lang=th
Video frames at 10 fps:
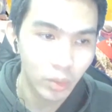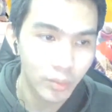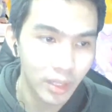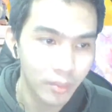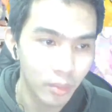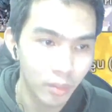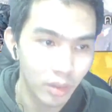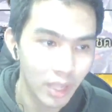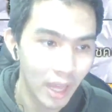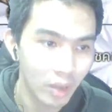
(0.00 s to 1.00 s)
สุ่มนะครับ ผมร
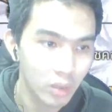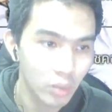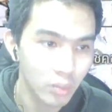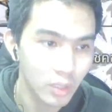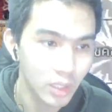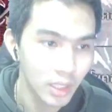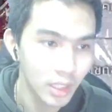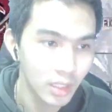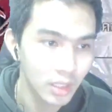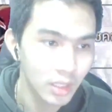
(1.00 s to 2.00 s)
องเท้ากับถุงมือนะ
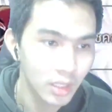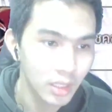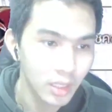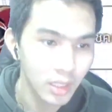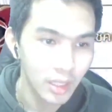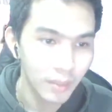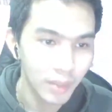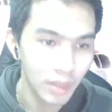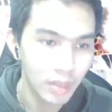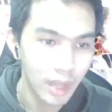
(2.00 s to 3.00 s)
เนี่ยเป็
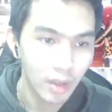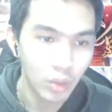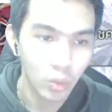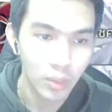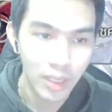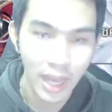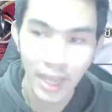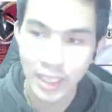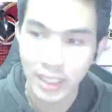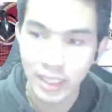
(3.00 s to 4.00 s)
นรองเท้ากับถุงมือ
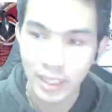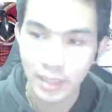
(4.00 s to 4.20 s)
R1 นะค